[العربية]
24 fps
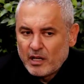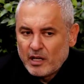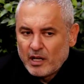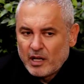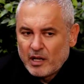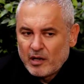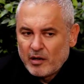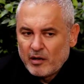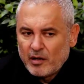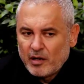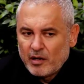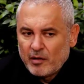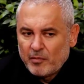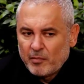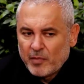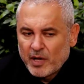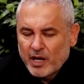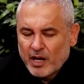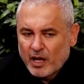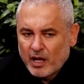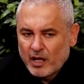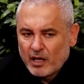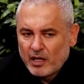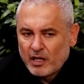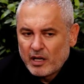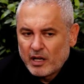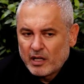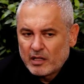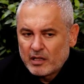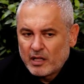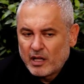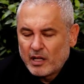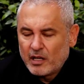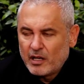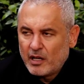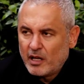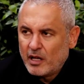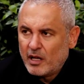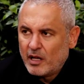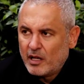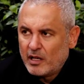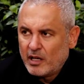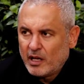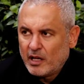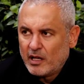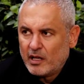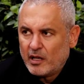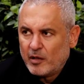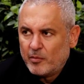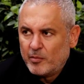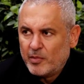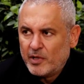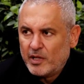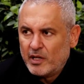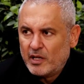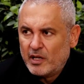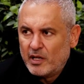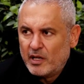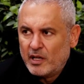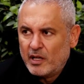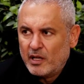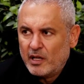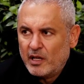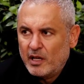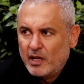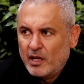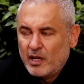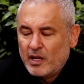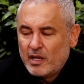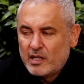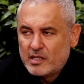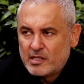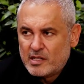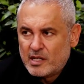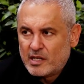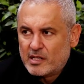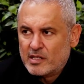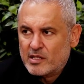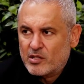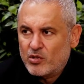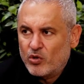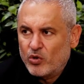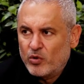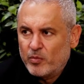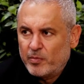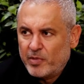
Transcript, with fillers: للمرحله اللي قطعناها نحن بالسكسيون